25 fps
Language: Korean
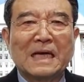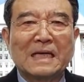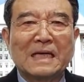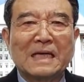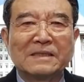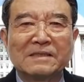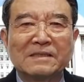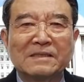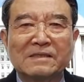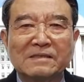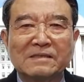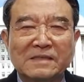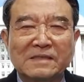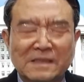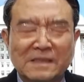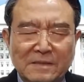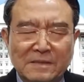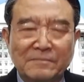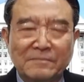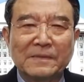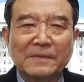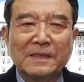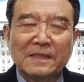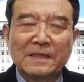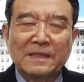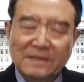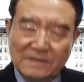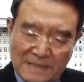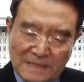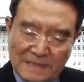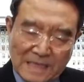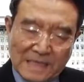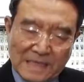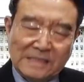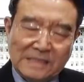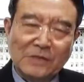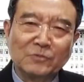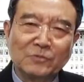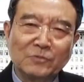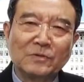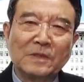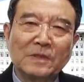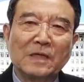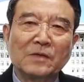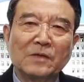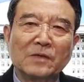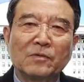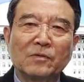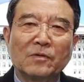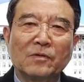아닌 것처럼
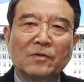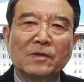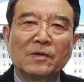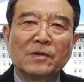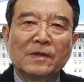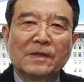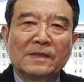내세운다고